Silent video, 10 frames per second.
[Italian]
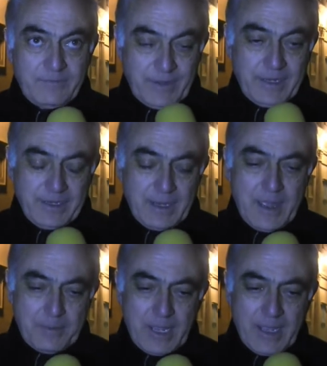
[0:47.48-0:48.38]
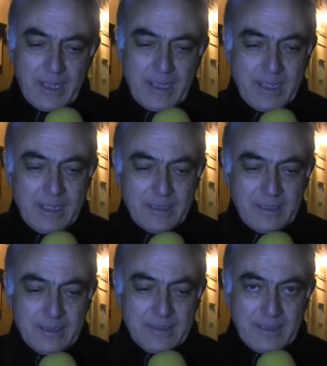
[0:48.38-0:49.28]
Al falegname,
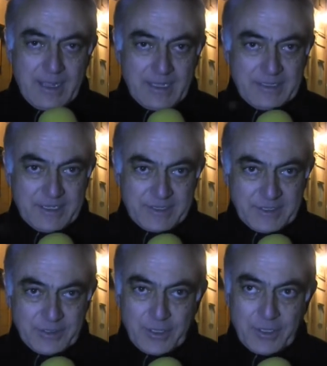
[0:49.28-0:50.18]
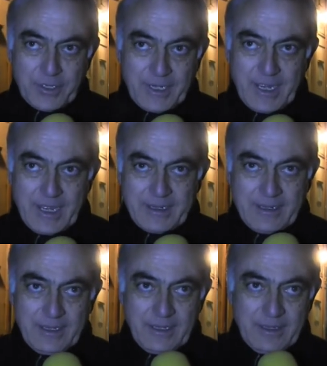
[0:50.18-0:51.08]
a, ai tessitori, a
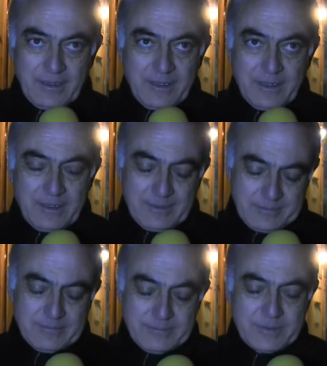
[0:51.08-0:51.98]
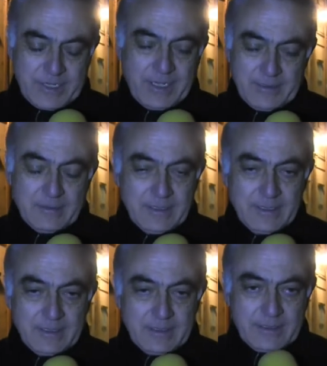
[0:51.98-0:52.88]
chi... sì,
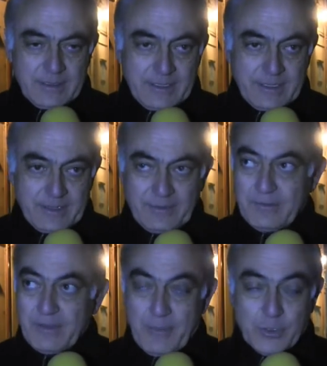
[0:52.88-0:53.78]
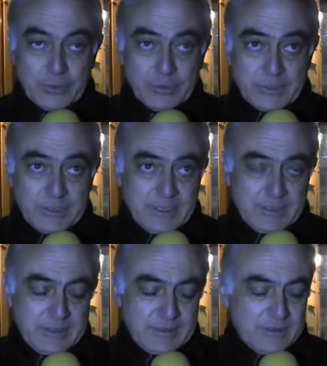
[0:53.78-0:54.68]
e li riviviamo
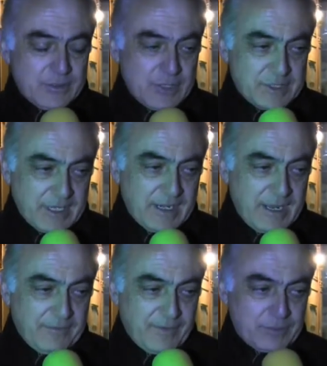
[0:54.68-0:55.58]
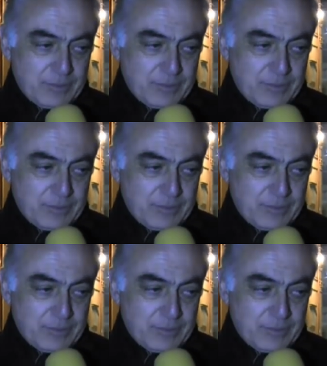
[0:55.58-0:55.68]
tutti, non so se lei ha